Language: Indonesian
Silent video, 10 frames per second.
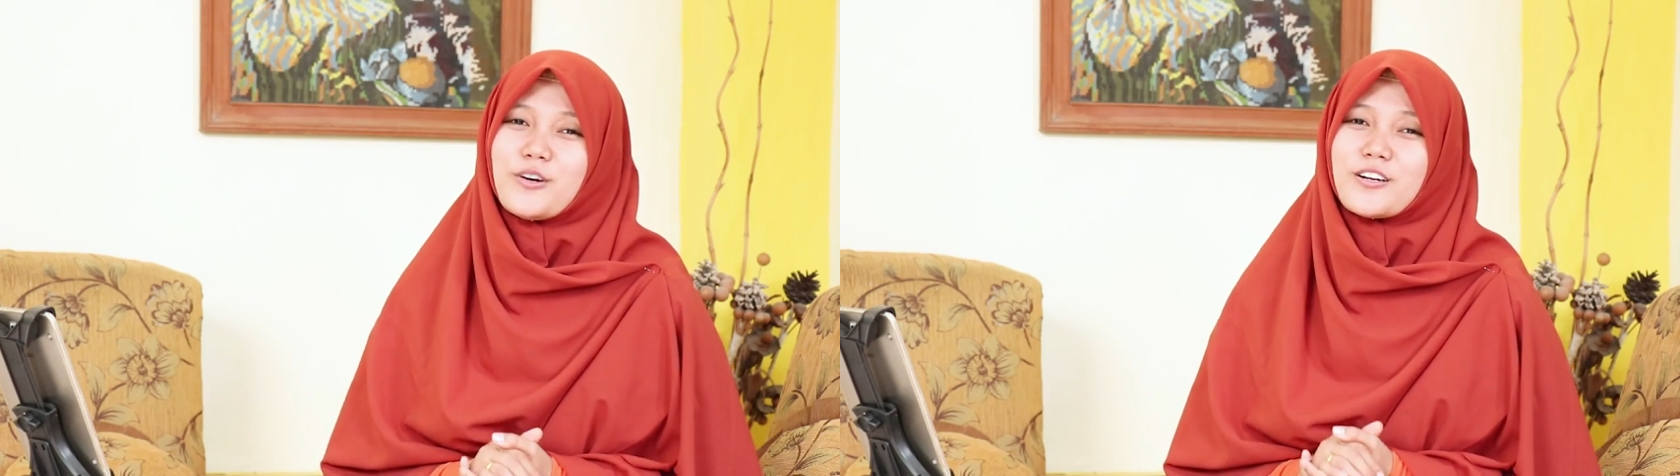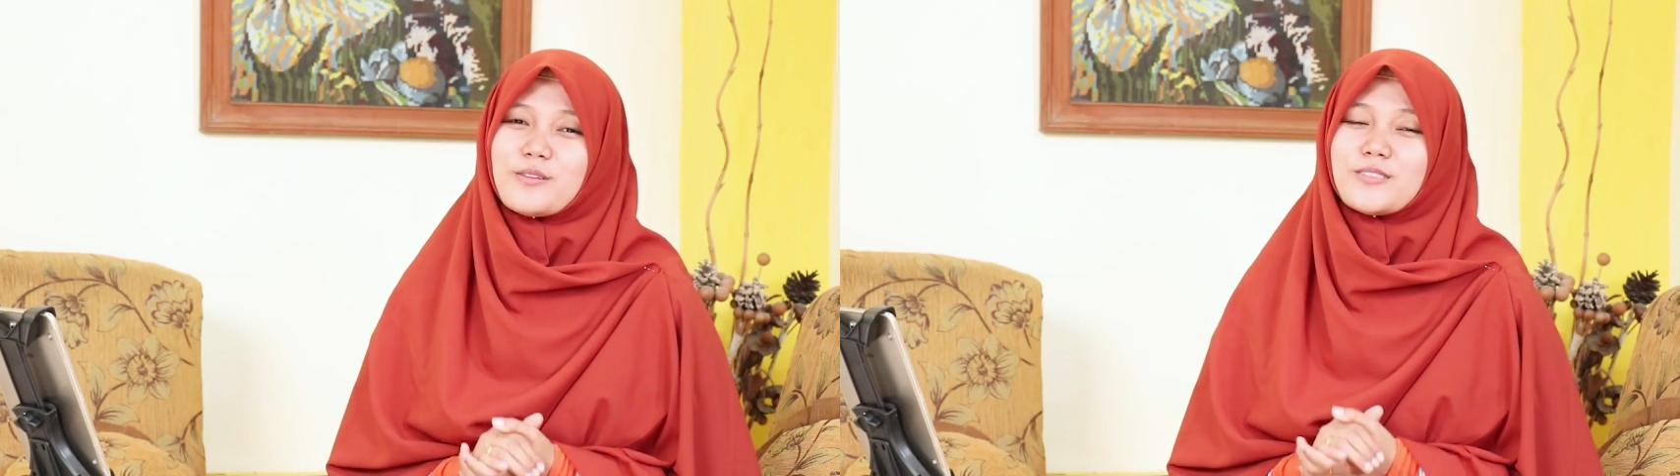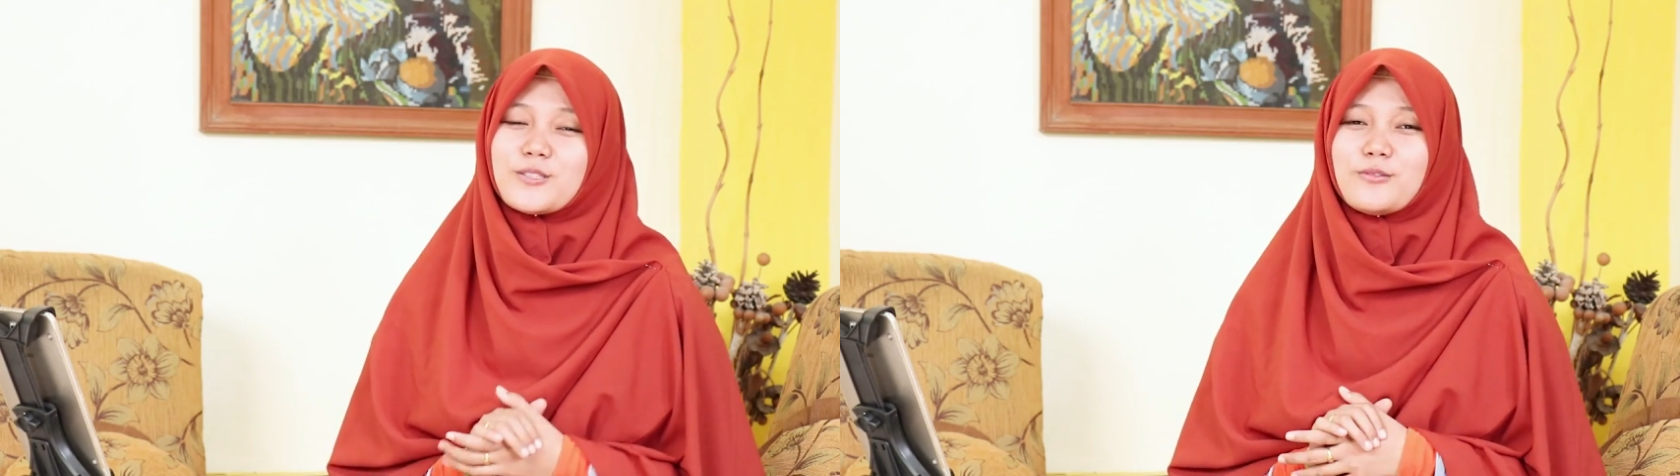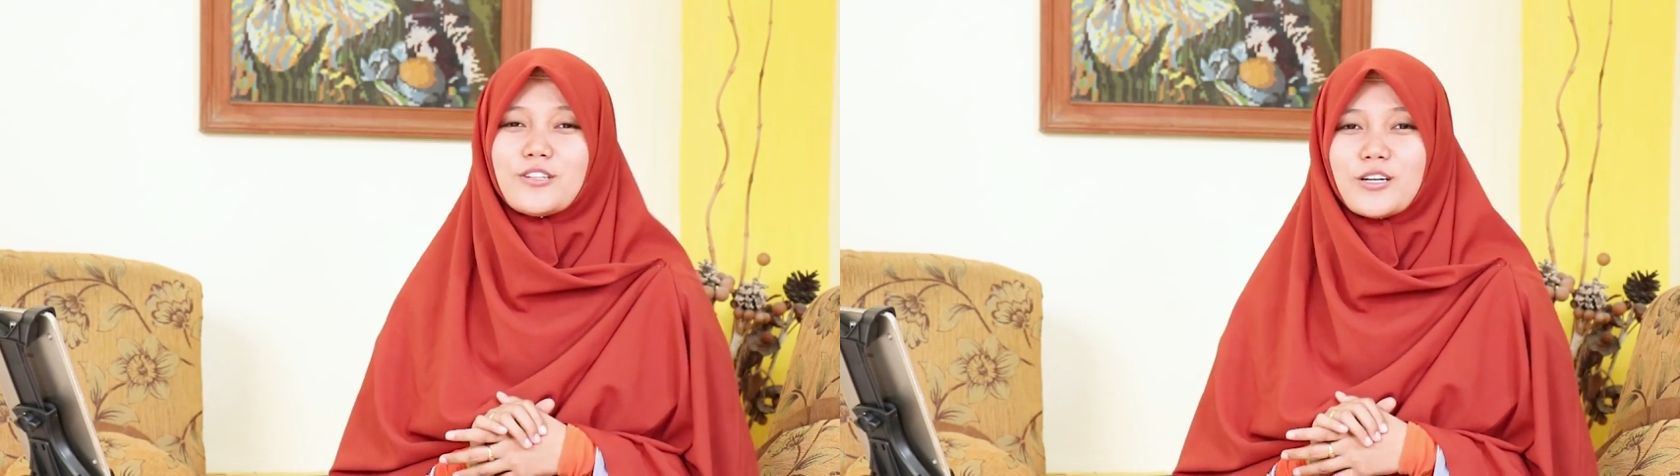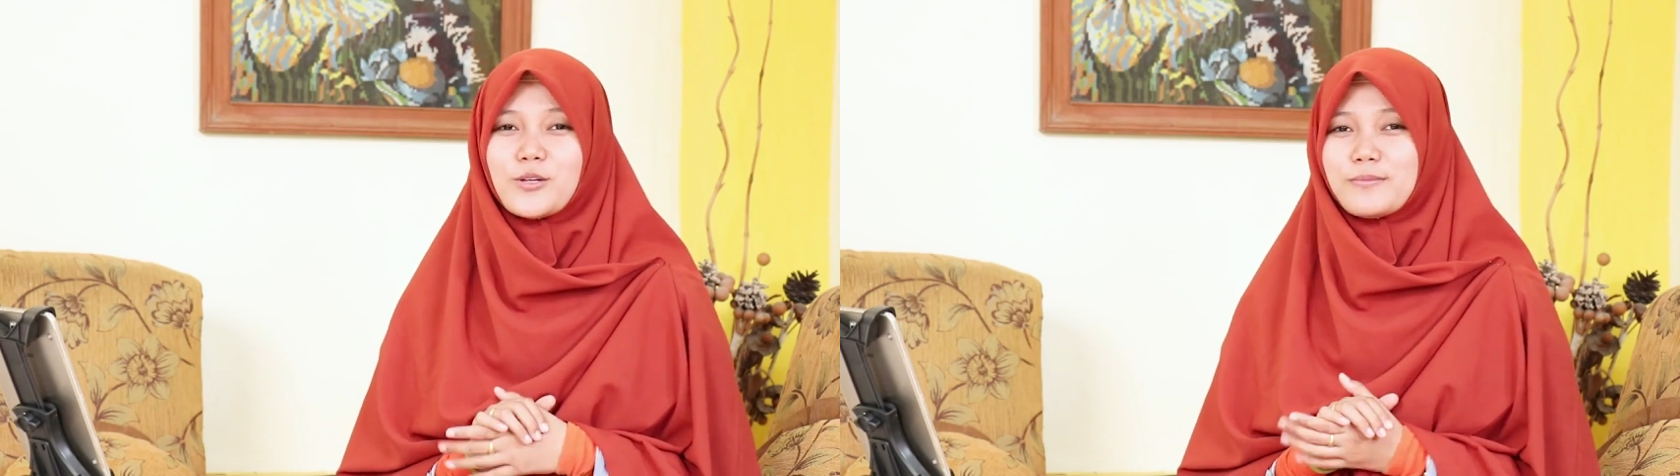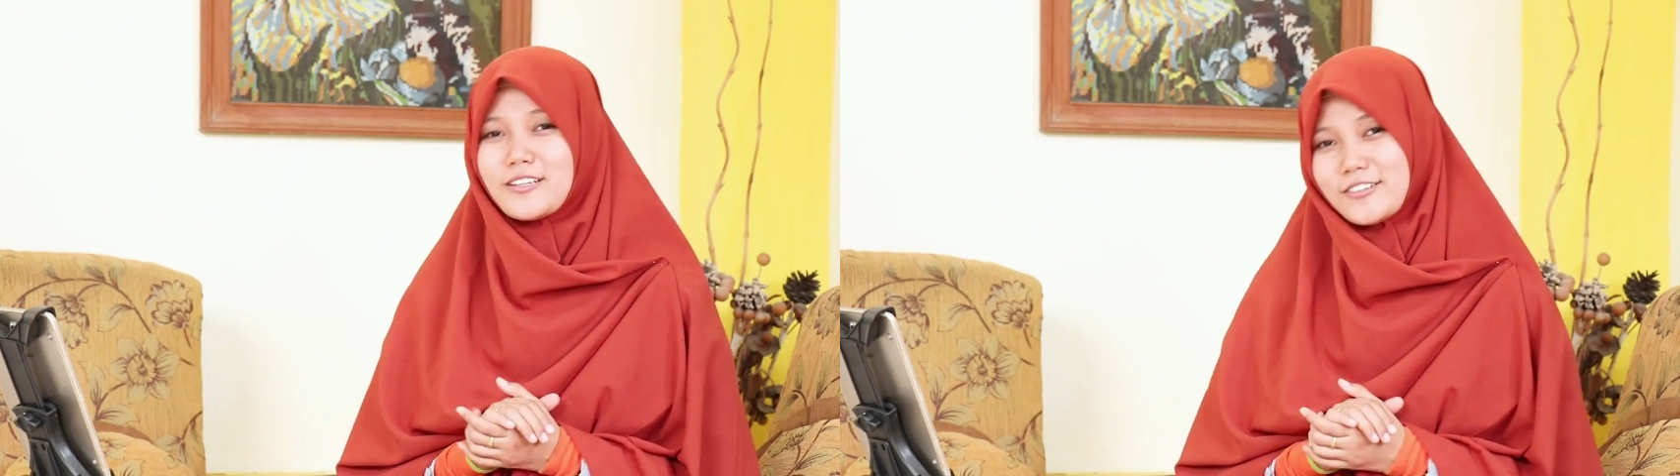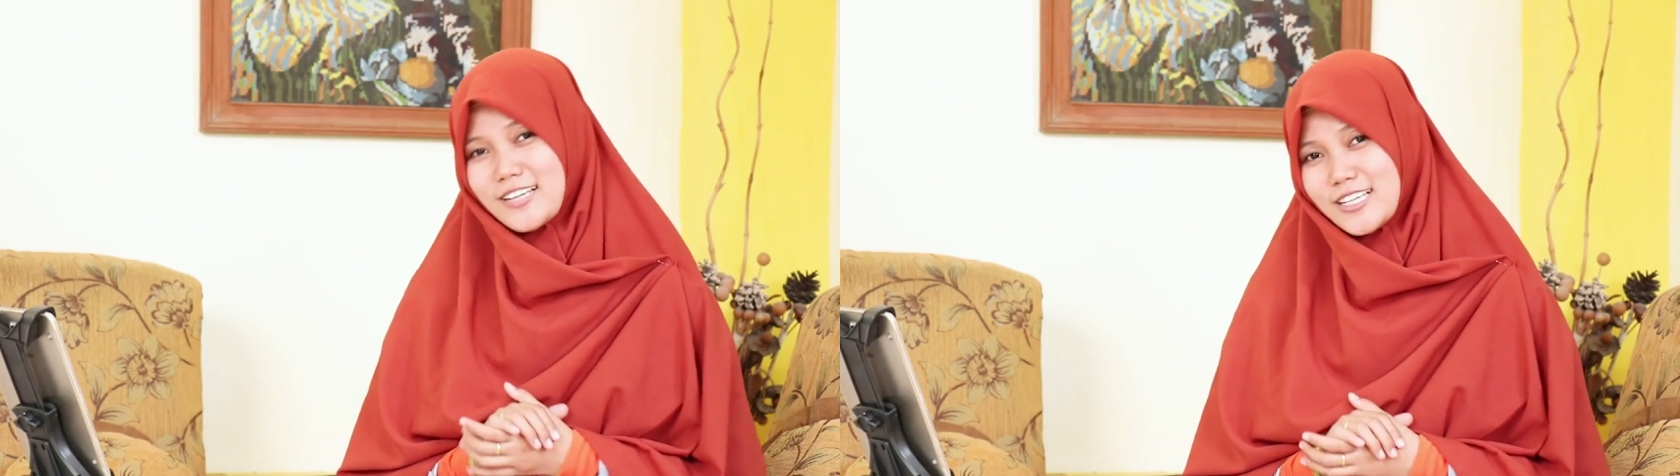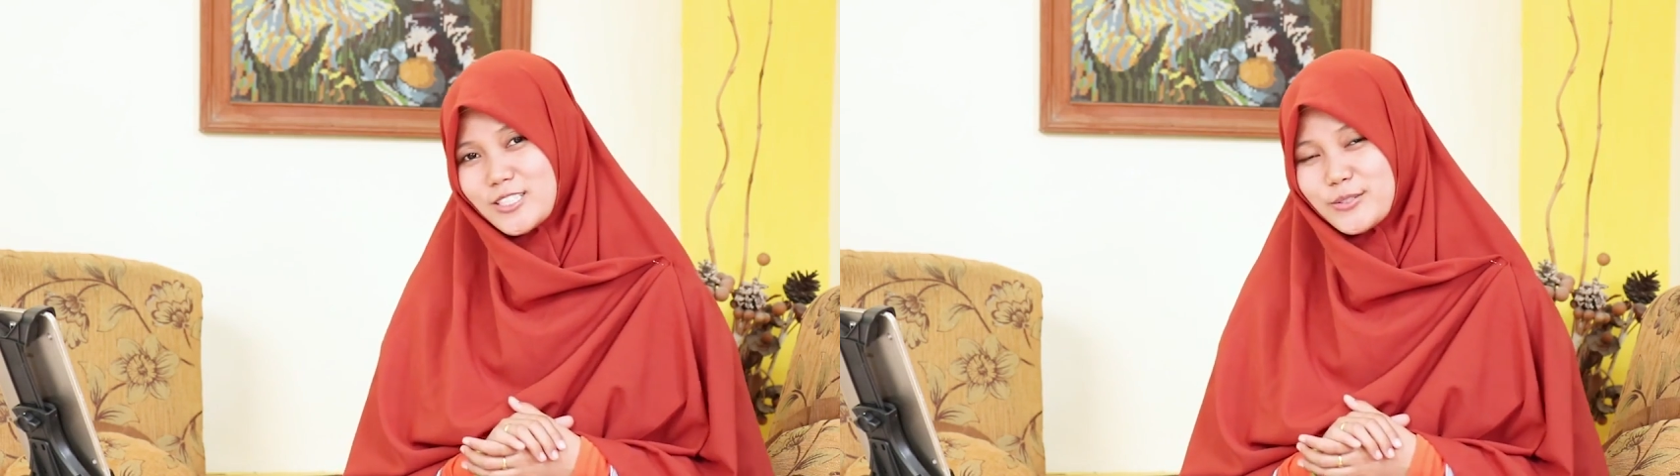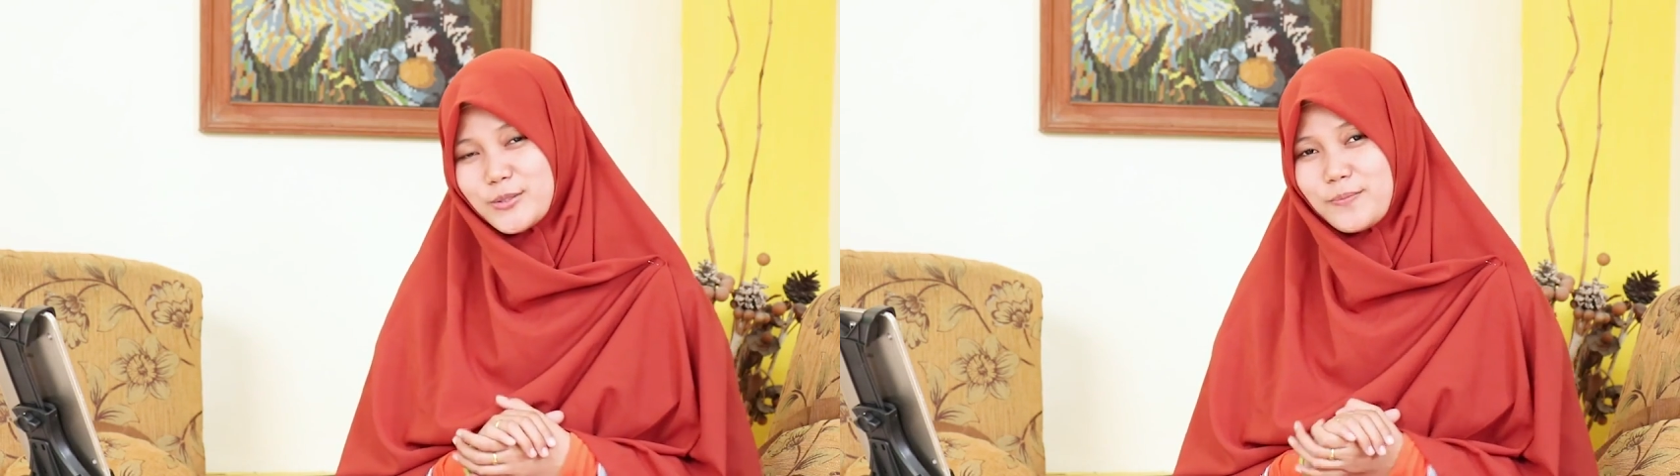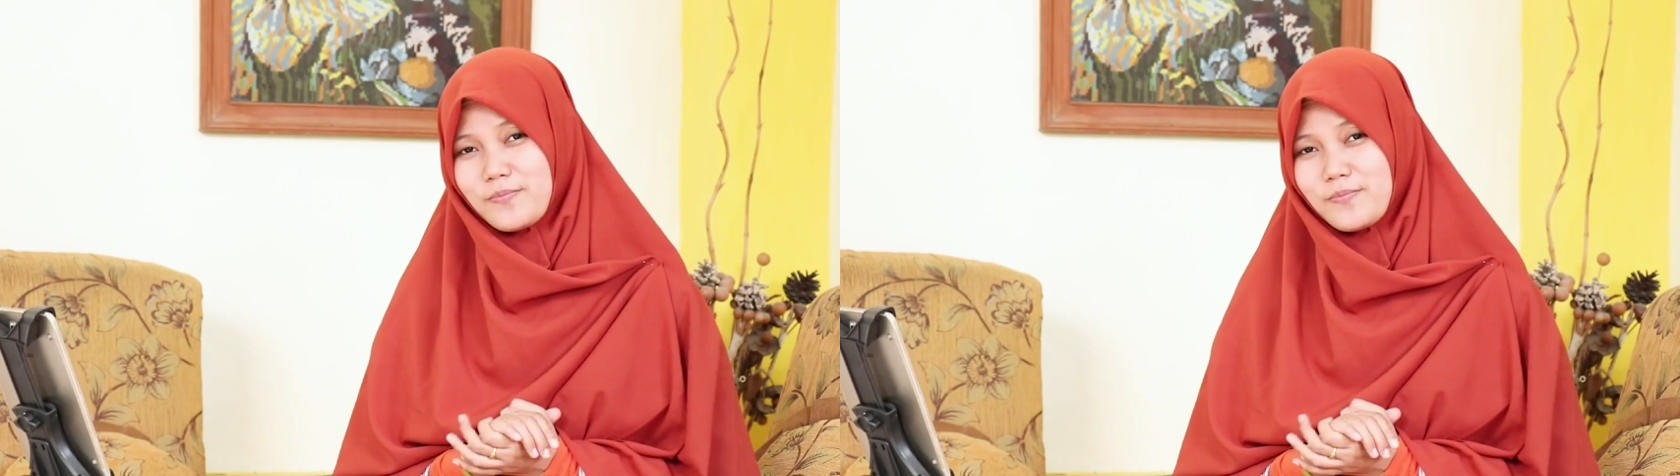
warahmatullahi wabarakatuh.